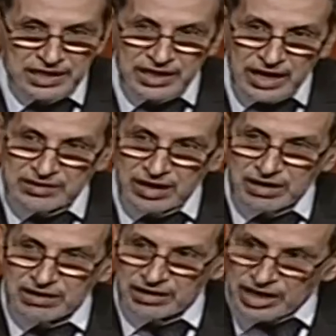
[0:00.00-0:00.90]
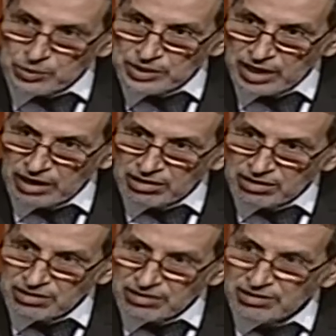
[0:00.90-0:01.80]
الاراده القويه
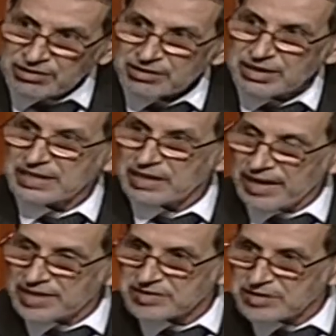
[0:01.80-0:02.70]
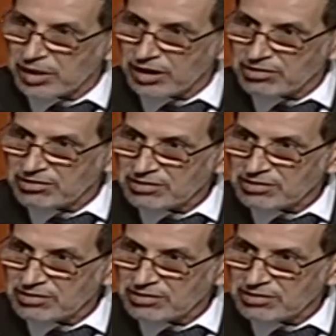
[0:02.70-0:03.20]
كاين العزيمه